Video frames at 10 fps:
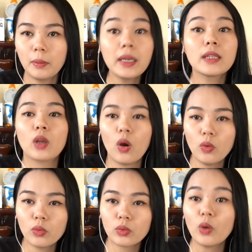biết là
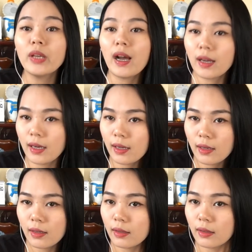tổ tổ giật rồi đó.
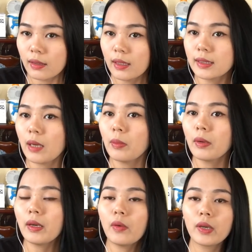Rồi xong
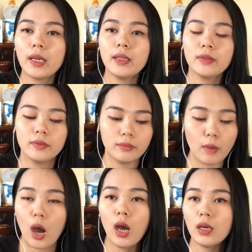rồi bắt đầu cái
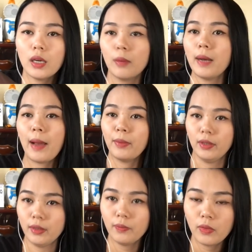bỏ không làm
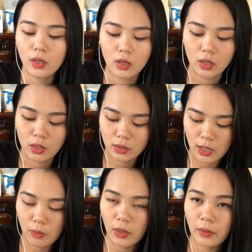nữa,
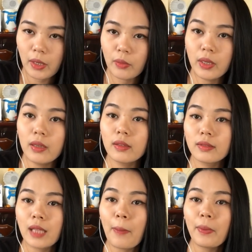xong rồi bắt đầu đi
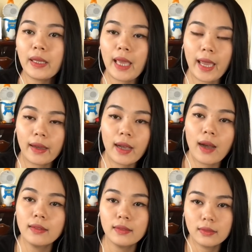thắp cây nhang
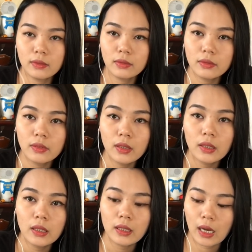khấn
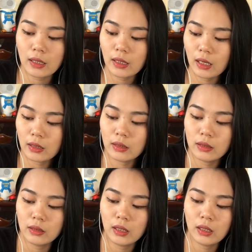khấn ừ,
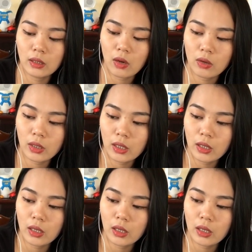ừ con